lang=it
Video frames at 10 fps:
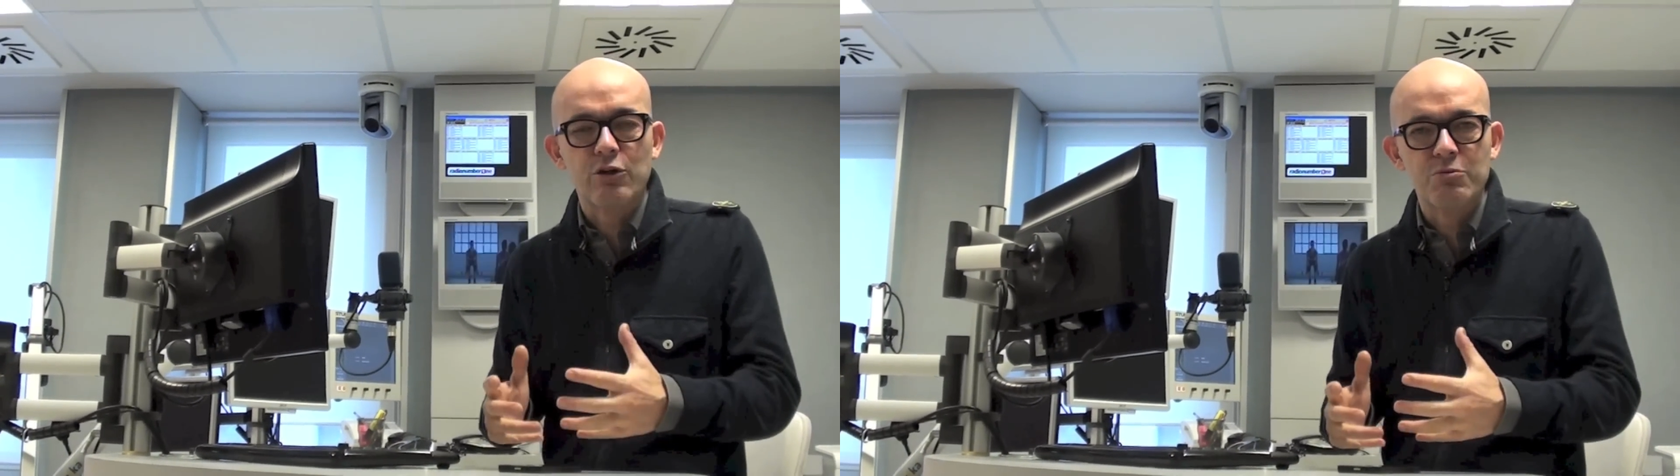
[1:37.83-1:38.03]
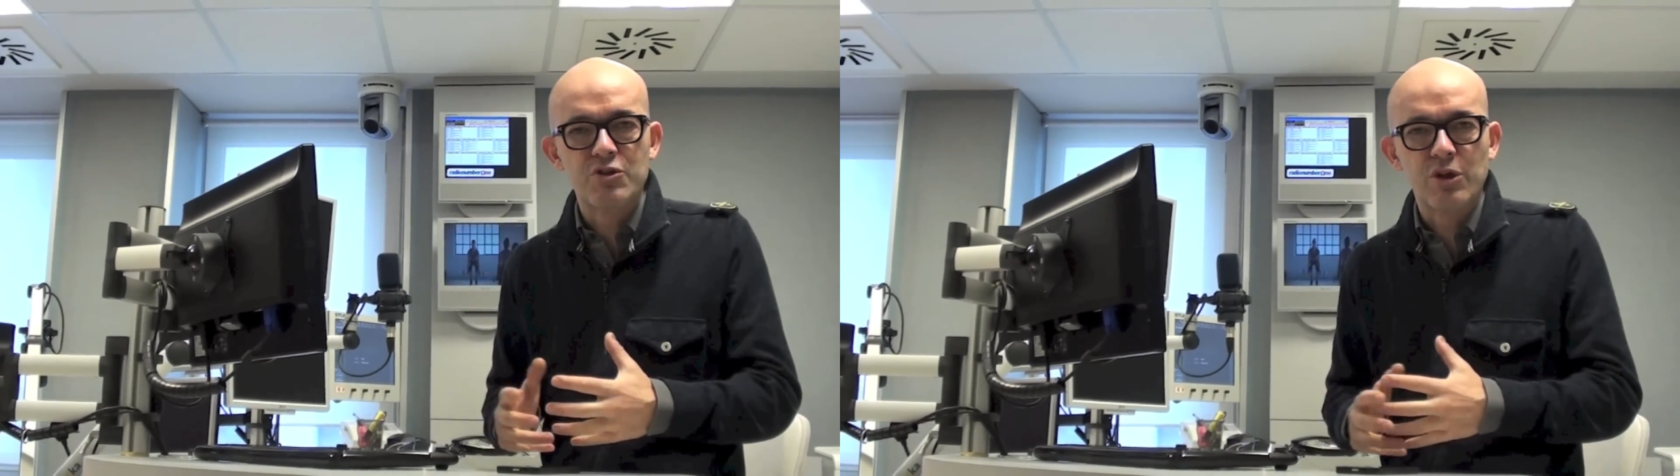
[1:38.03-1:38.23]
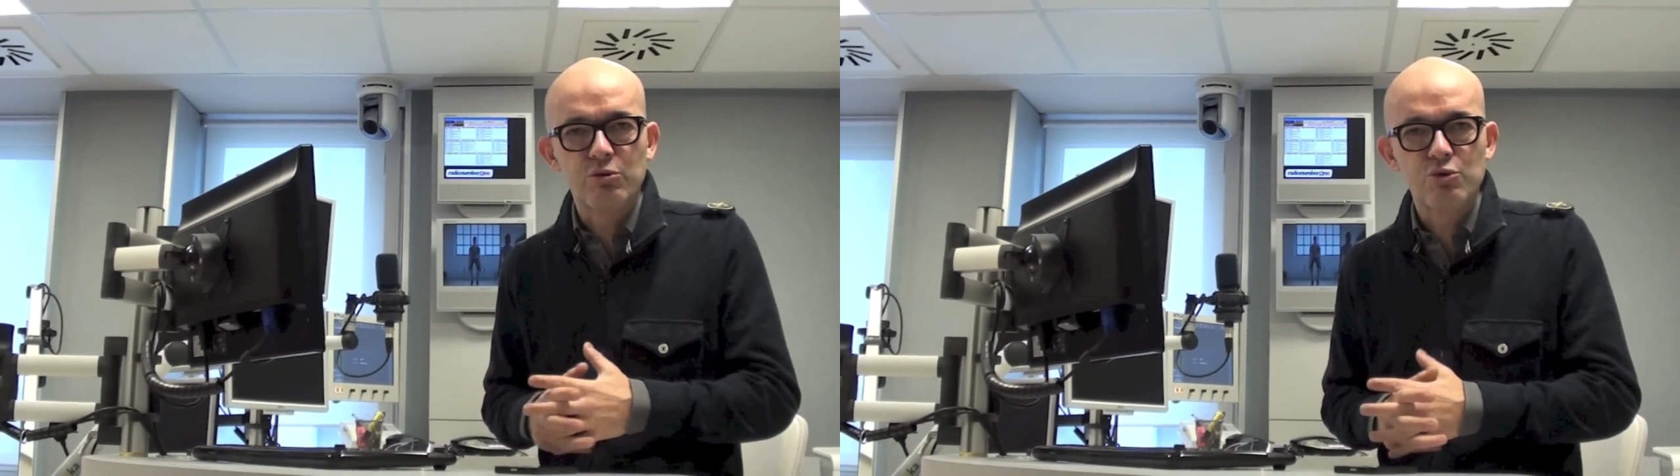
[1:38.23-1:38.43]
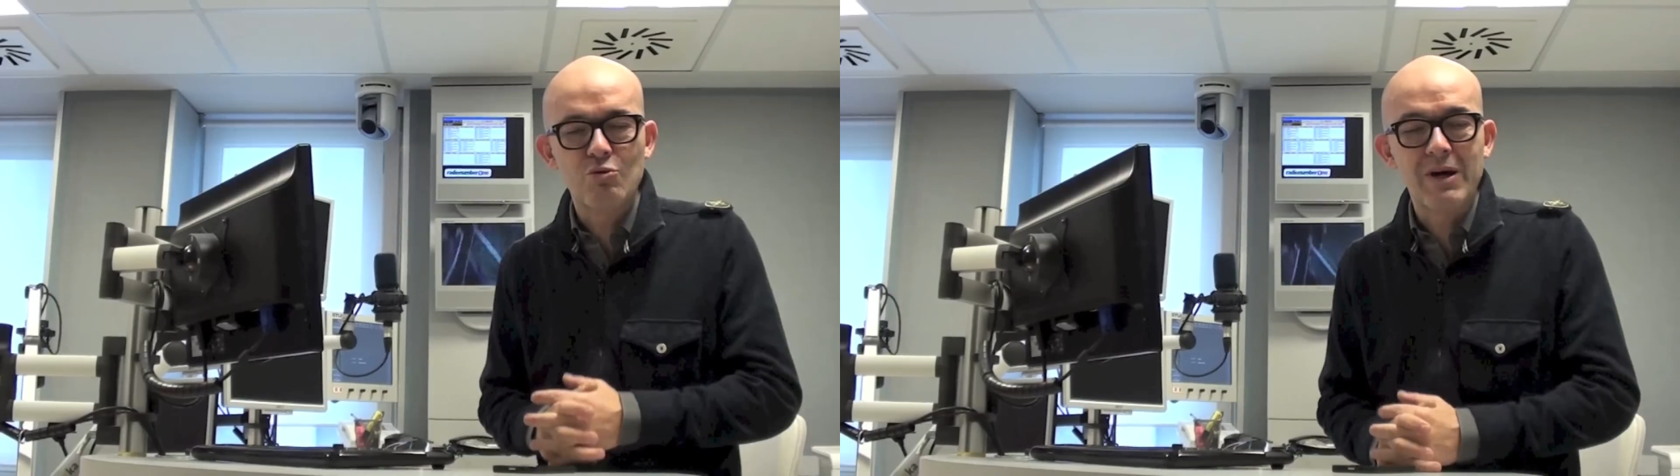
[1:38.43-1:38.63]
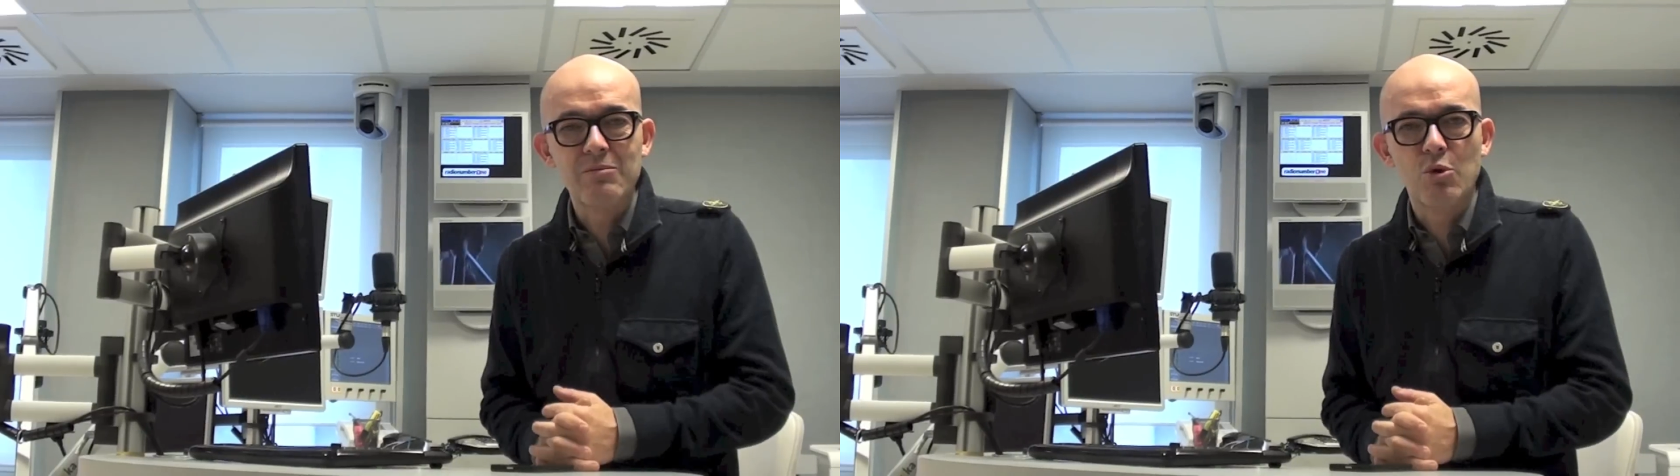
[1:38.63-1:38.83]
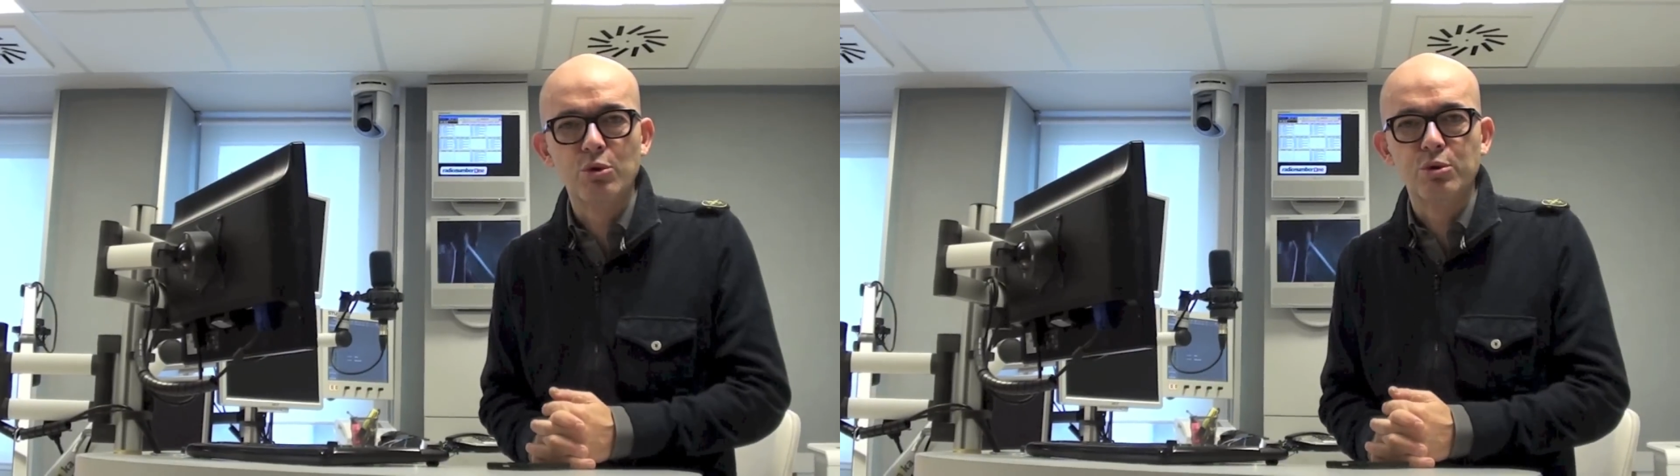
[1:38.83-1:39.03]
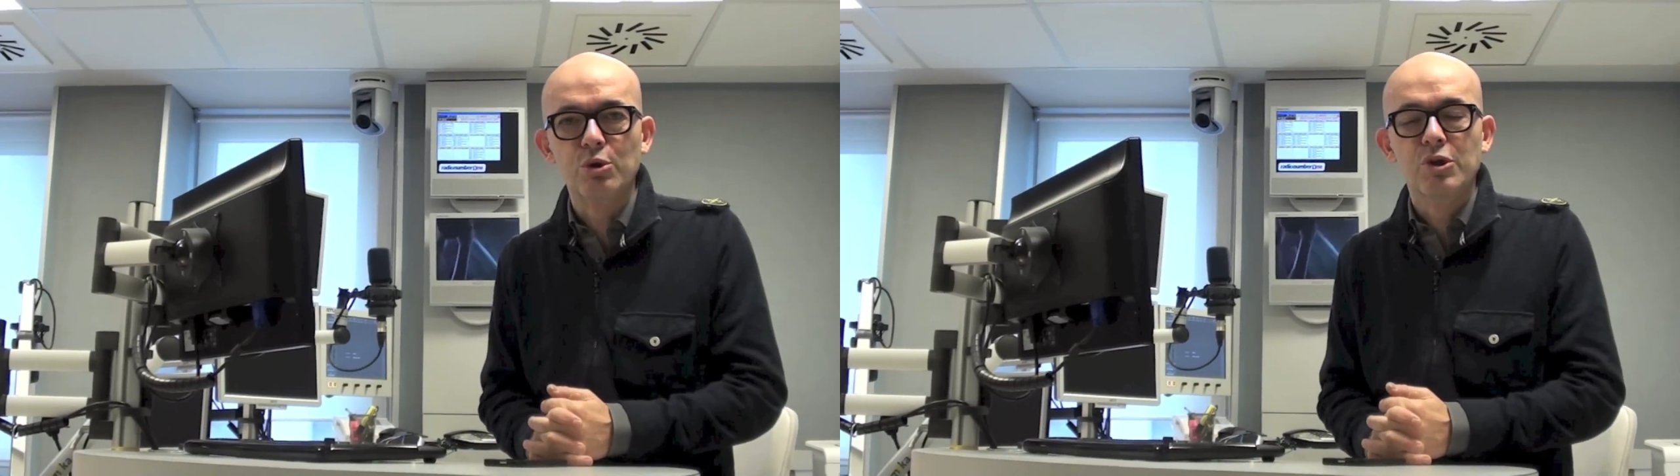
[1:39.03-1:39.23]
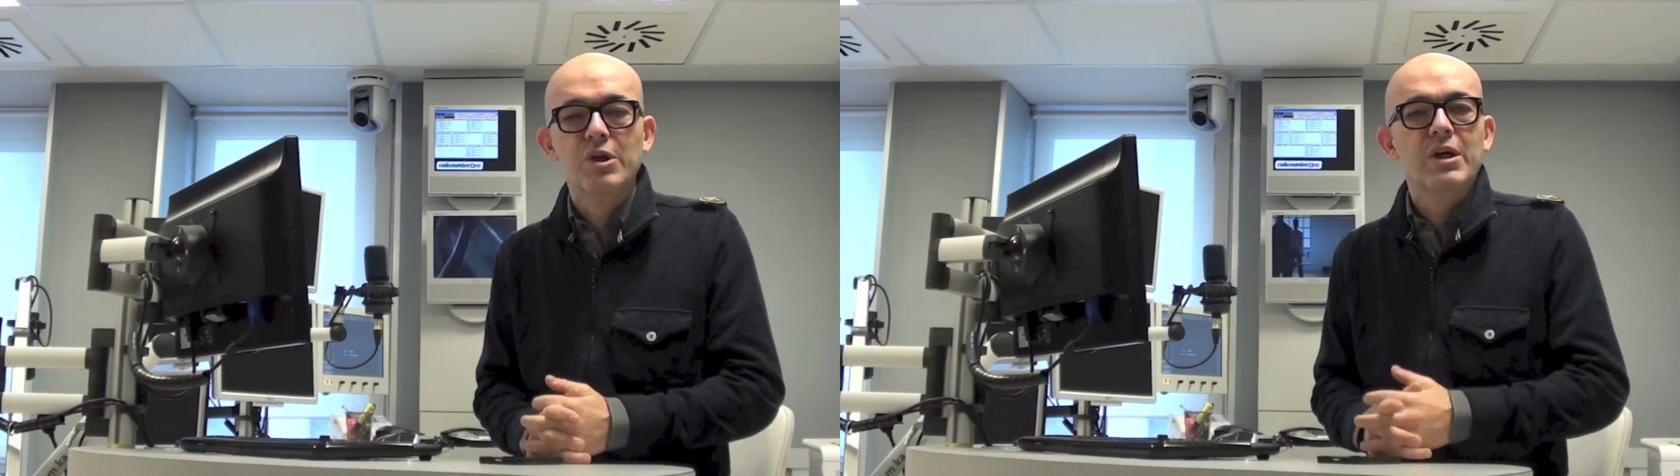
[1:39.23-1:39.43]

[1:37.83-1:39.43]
comincia a consumare molto,